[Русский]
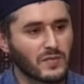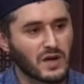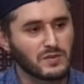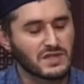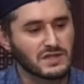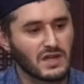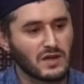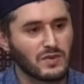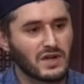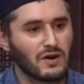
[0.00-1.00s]
как мы сказали,
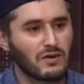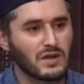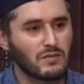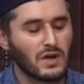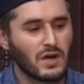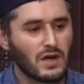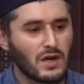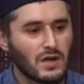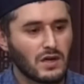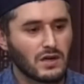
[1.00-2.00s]
мы говорим
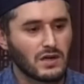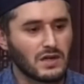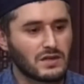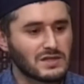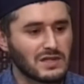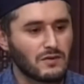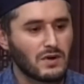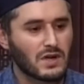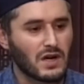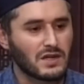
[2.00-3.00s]
эти
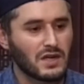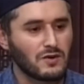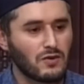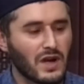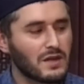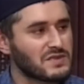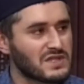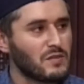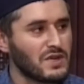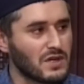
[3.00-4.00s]
слова, когда его рядом с
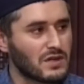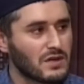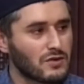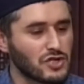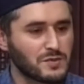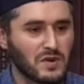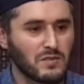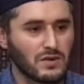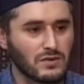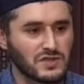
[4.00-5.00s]
нами нет. То есть, к
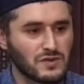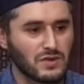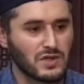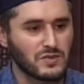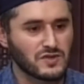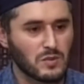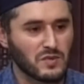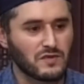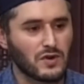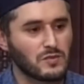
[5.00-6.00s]
примеру, сегодня мы с вами
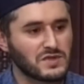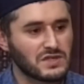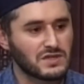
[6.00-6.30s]
вдвоем здесь